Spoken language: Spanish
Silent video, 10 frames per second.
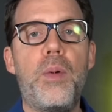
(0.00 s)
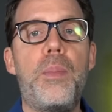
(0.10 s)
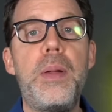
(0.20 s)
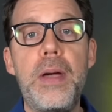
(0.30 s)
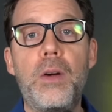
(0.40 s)

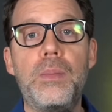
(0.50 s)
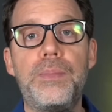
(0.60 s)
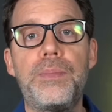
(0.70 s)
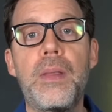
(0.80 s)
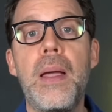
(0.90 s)
Primero,
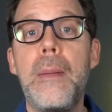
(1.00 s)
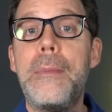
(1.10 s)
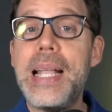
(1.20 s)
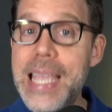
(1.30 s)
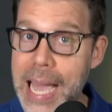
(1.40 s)

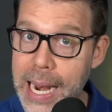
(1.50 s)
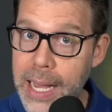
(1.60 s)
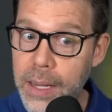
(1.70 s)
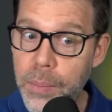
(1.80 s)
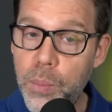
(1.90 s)

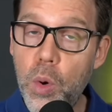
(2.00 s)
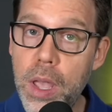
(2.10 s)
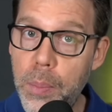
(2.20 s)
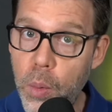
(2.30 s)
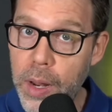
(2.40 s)
mañana voy
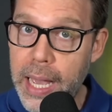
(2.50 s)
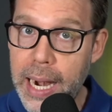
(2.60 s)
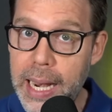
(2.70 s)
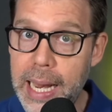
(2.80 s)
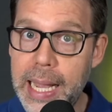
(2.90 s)
a publicar
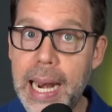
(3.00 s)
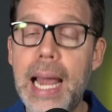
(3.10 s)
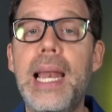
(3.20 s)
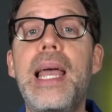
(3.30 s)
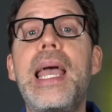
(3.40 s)
en el
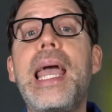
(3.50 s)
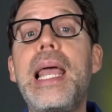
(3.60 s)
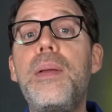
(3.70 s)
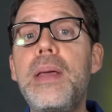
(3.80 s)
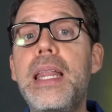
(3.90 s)
canal
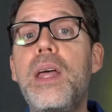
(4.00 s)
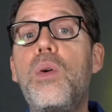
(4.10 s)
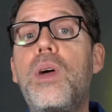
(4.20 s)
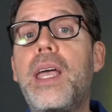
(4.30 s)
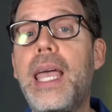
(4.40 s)
el
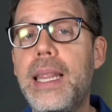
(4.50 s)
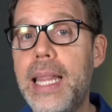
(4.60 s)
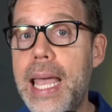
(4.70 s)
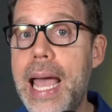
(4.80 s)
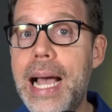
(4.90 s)
video
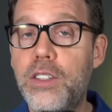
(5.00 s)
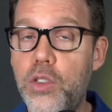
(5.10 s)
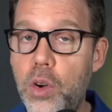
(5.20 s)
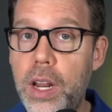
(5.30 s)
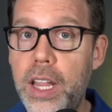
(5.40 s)
de
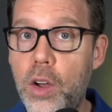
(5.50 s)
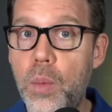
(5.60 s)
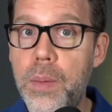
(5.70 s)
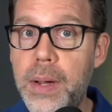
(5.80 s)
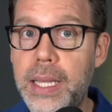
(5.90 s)
acciones, de cómo
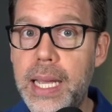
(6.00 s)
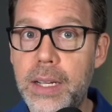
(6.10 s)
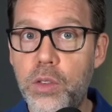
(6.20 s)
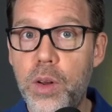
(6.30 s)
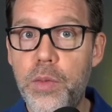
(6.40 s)
invertir en
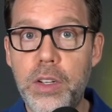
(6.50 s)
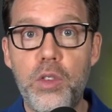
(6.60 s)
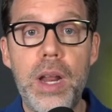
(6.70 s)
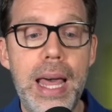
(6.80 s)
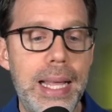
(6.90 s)
acciones
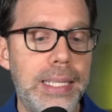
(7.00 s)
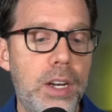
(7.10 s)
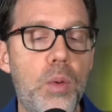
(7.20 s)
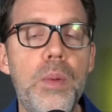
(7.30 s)
fraccionadas, es decir, cómo